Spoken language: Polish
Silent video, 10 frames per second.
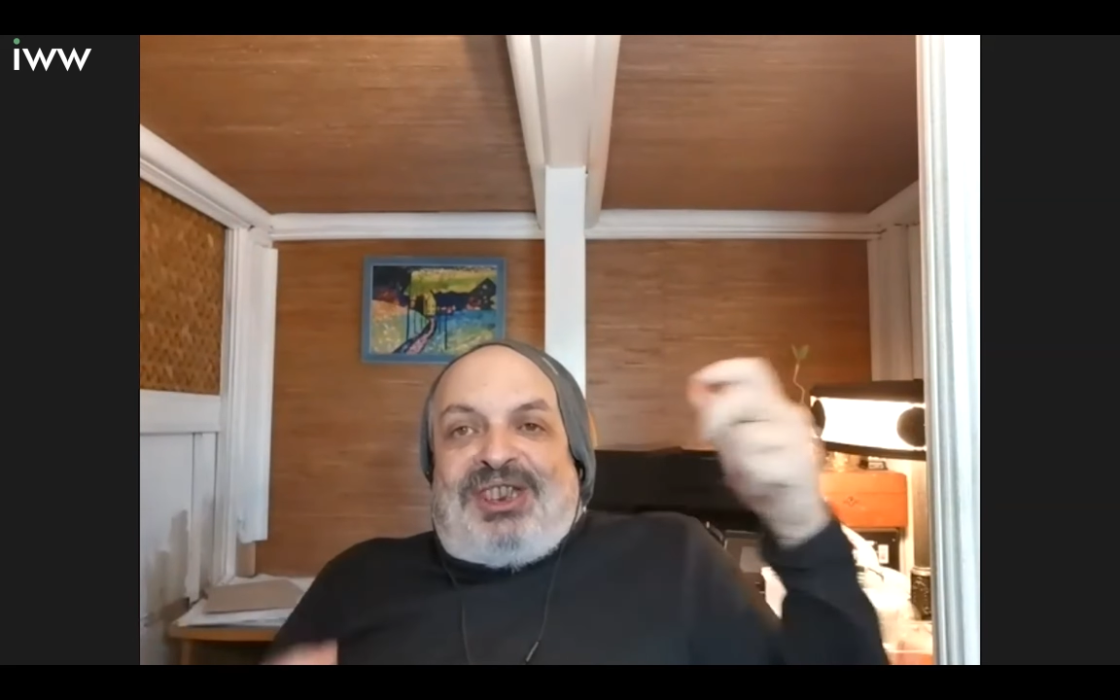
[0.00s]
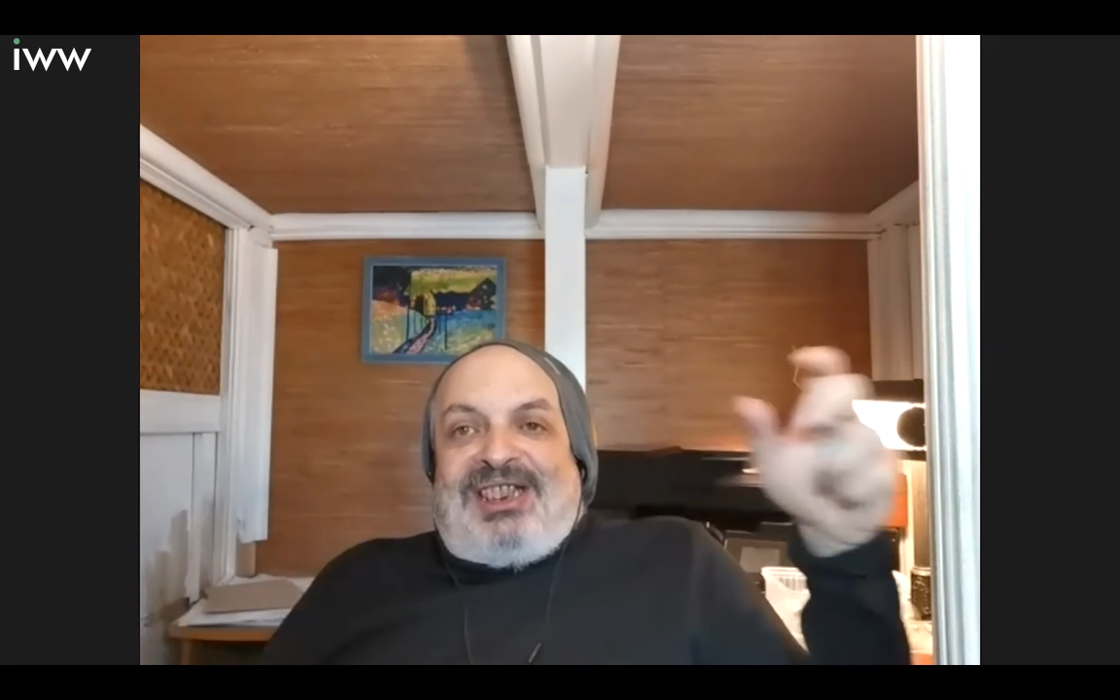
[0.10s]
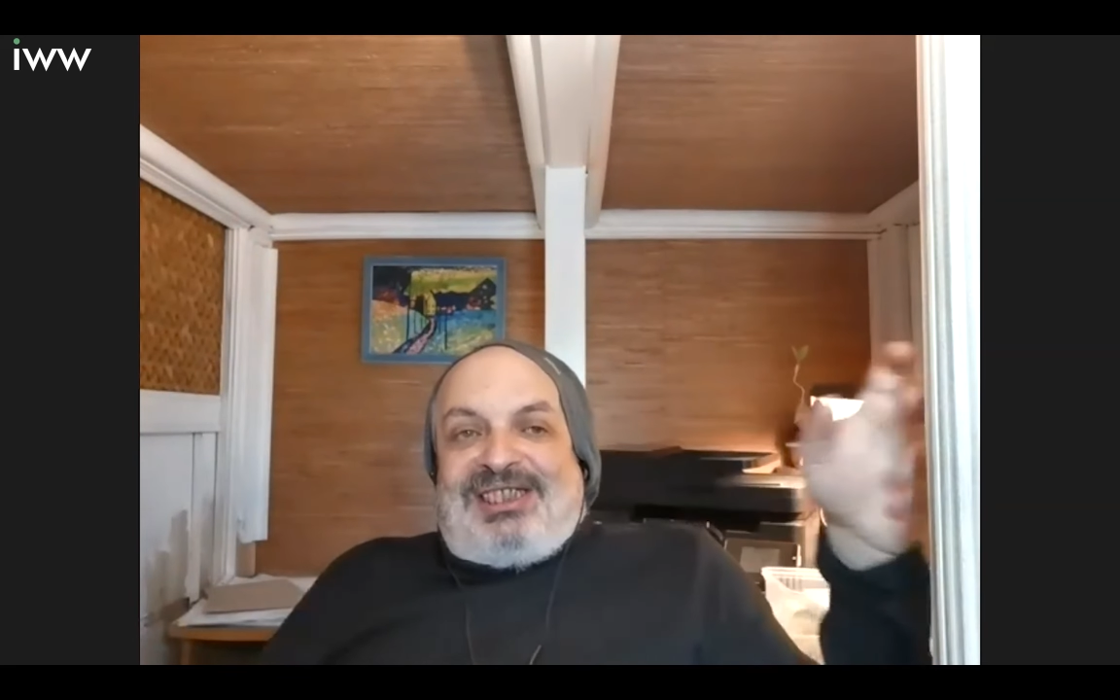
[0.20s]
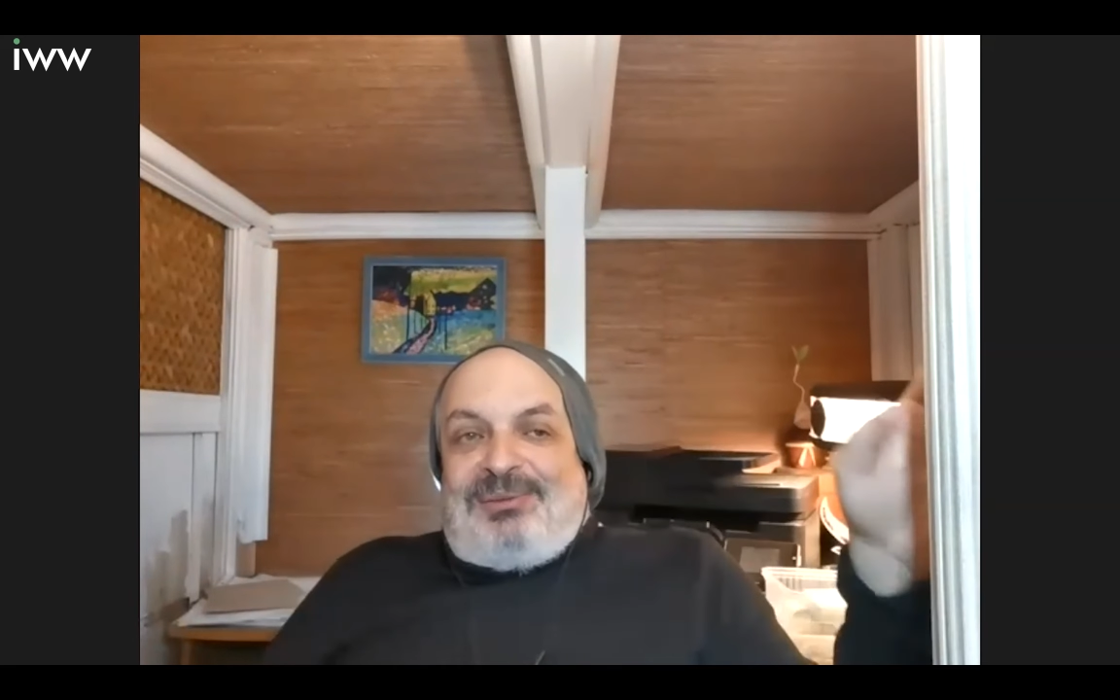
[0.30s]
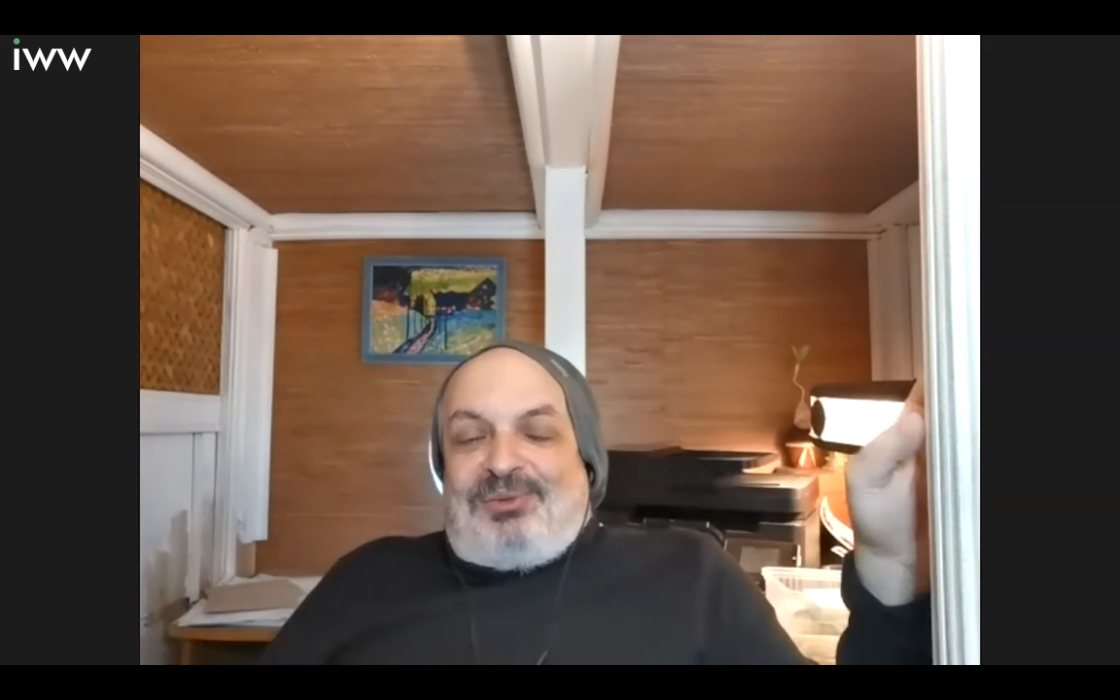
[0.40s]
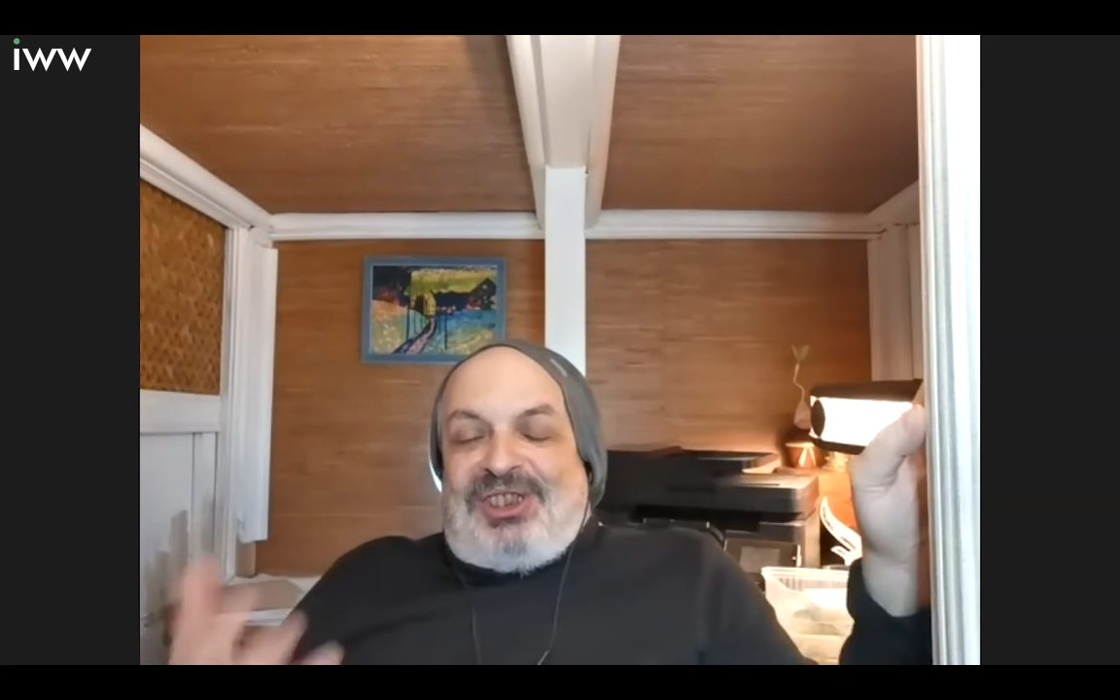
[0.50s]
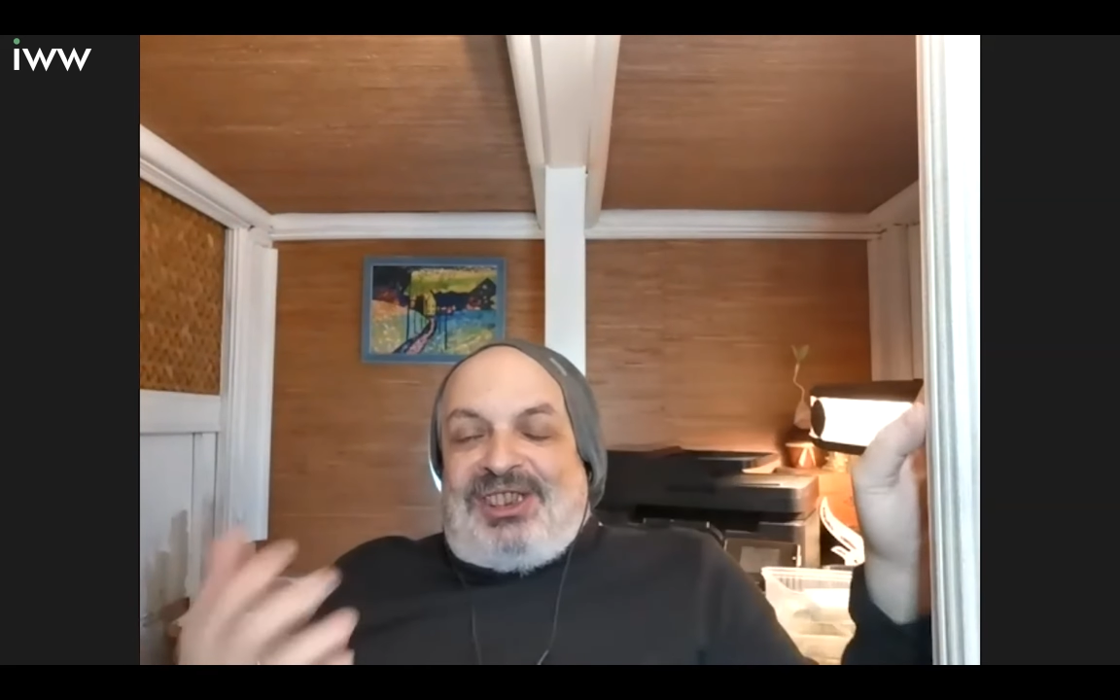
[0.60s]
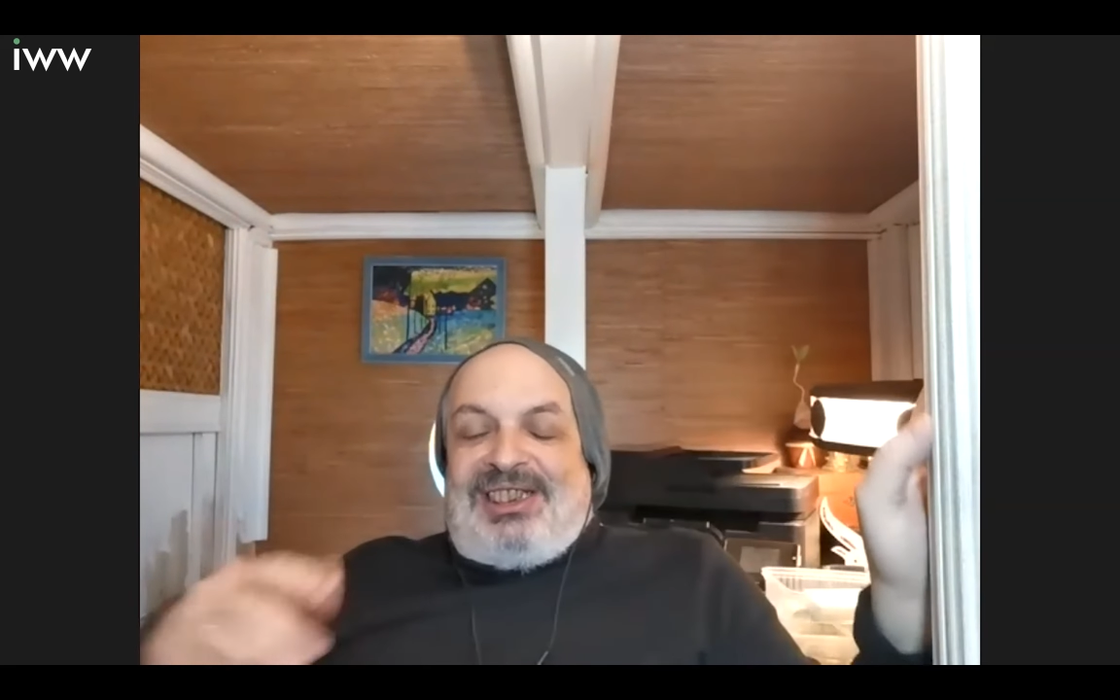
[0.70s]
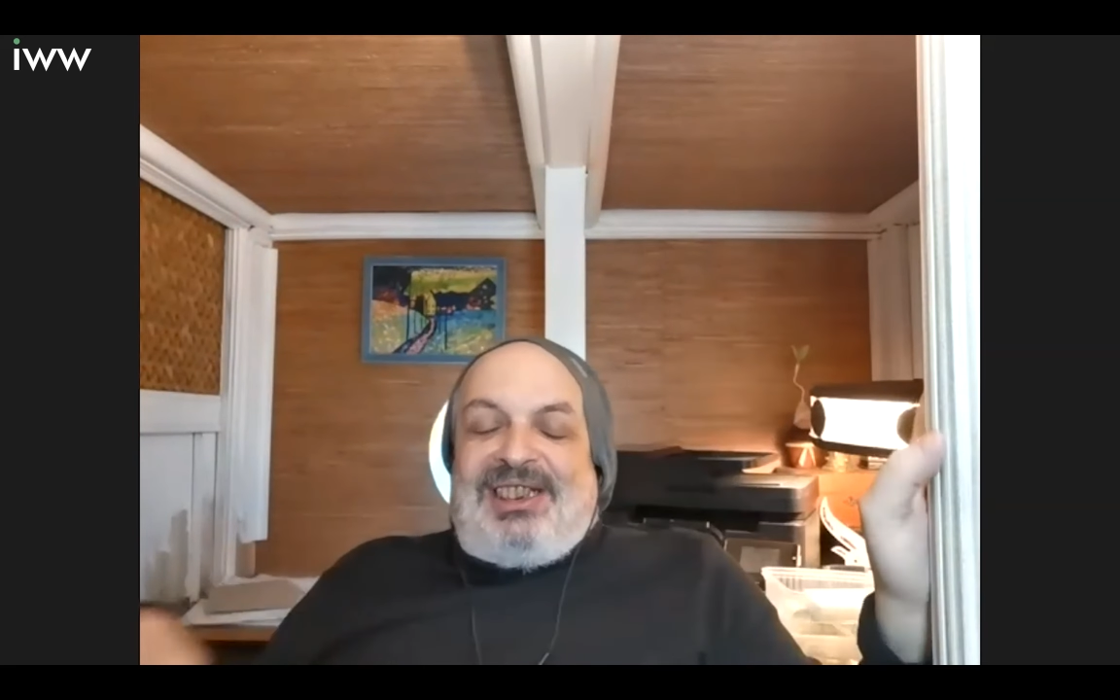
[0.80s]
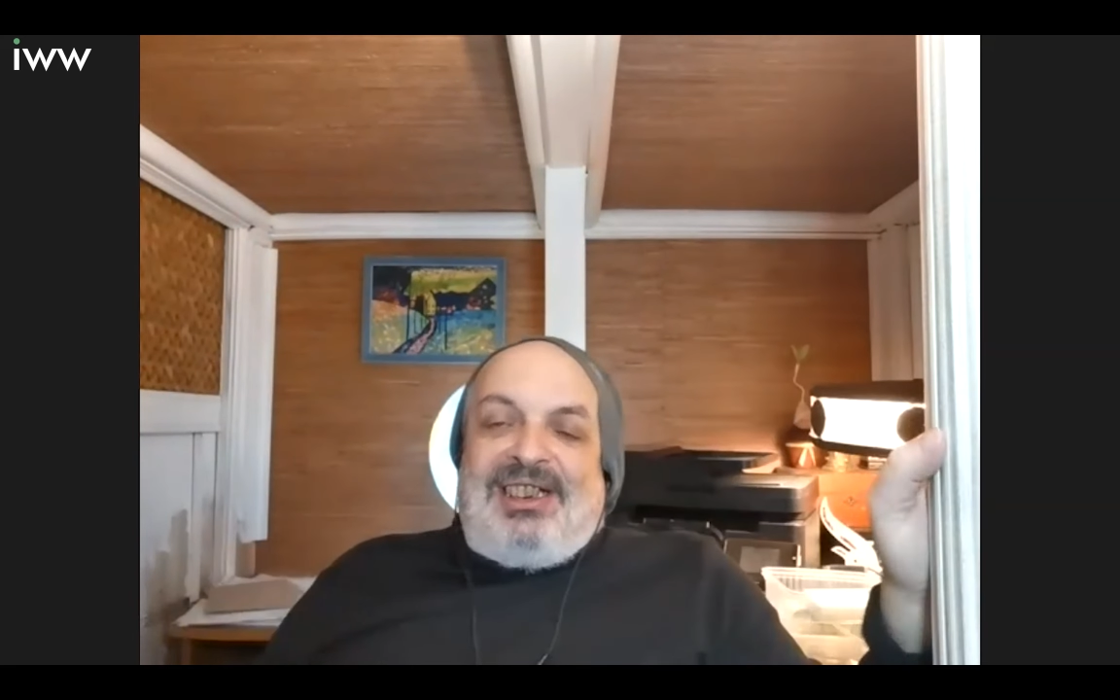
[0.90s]
Teraz na
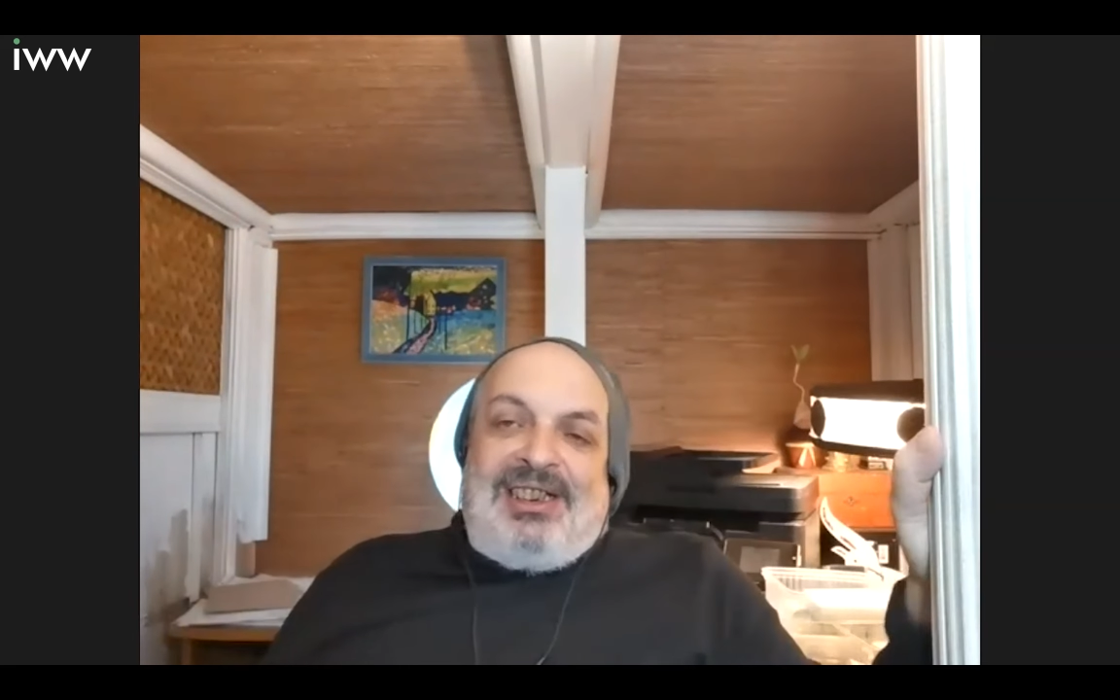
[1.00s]
przykład,